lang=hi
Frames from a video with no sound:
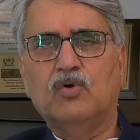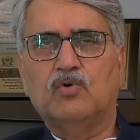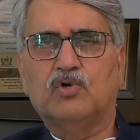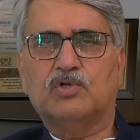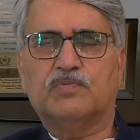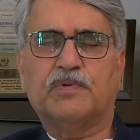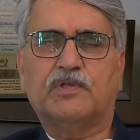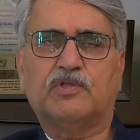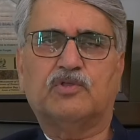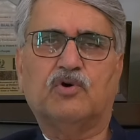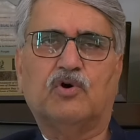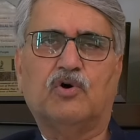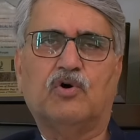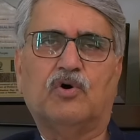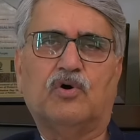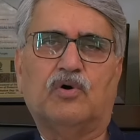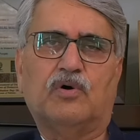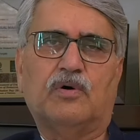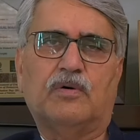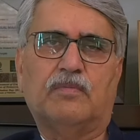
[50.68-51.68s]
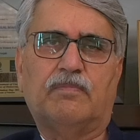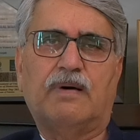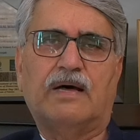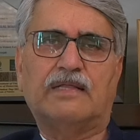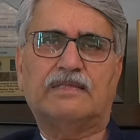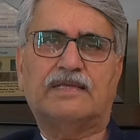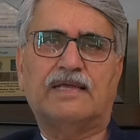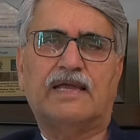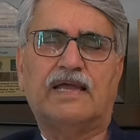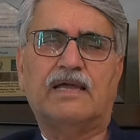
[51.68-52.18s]
उसमें दो
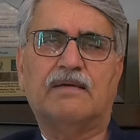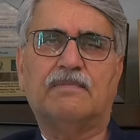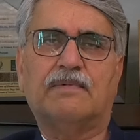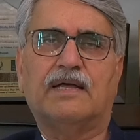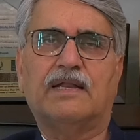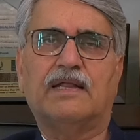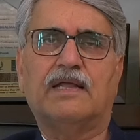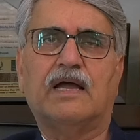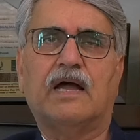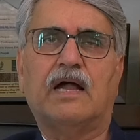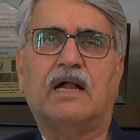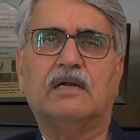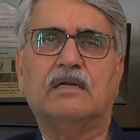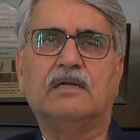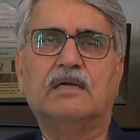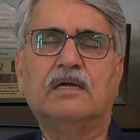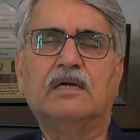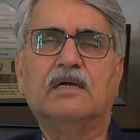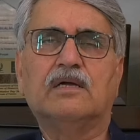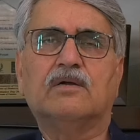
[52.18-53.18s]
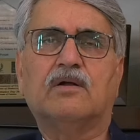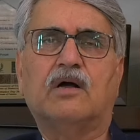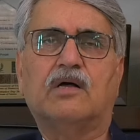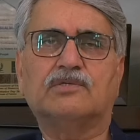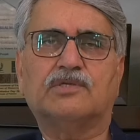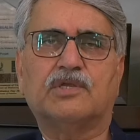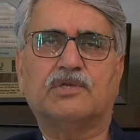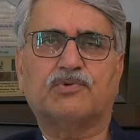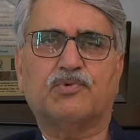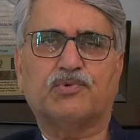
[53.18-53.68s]
बातें हैं हमारे
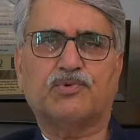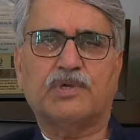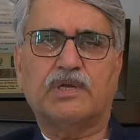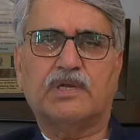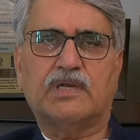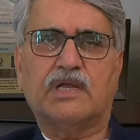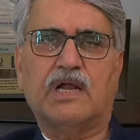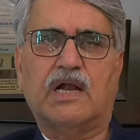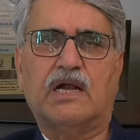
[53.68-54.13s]
कॉन्स्टिट्यूशन के